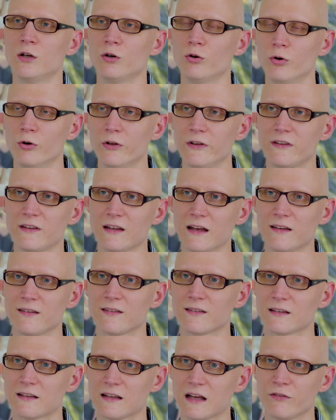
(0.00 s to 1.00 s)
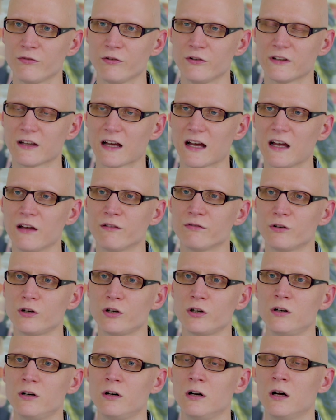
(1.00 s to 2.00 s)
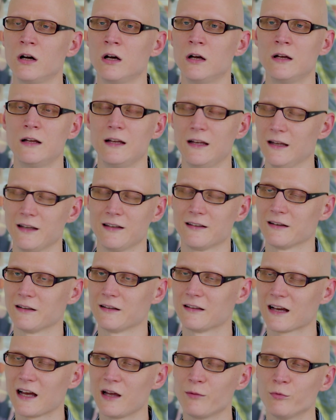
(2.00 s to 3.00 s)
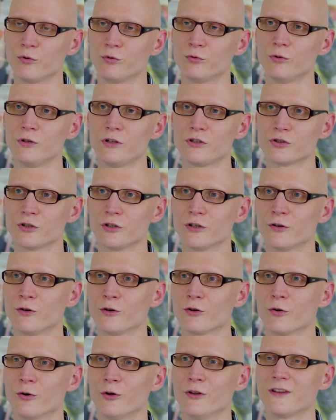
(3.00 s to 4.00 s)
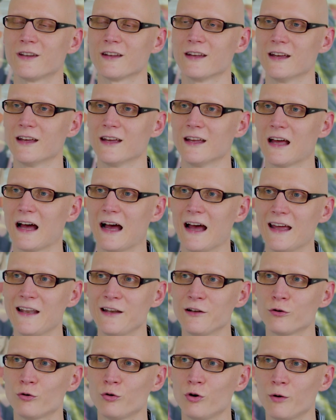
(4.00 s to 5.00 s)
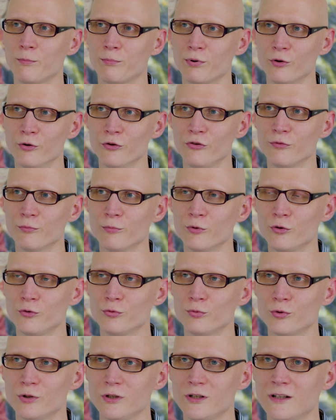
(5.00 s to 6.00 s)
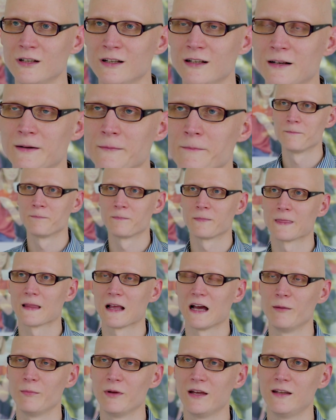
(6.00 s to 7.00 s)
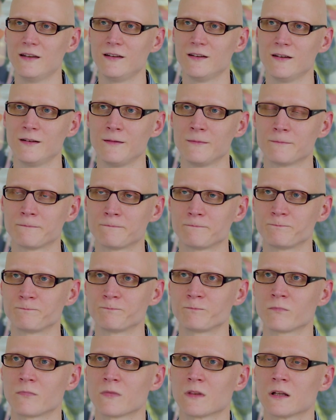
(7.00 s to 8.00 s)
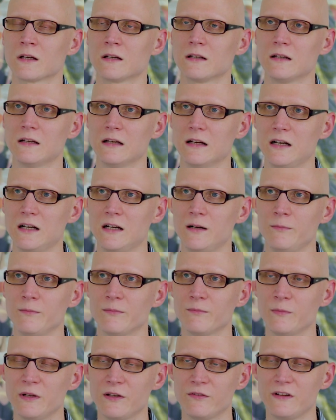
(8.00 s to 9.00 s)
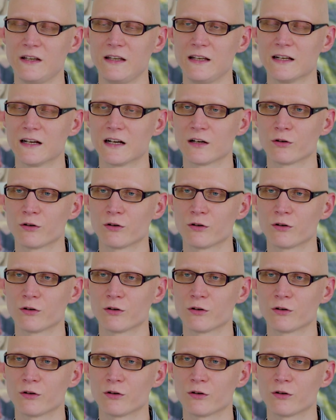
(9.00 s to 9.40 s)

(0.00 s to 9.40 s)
Und das davon drei Wochen äh, drei Module, Entschuldigung, und äh, ein Core Plus Modul am Ende ähm, mit weniger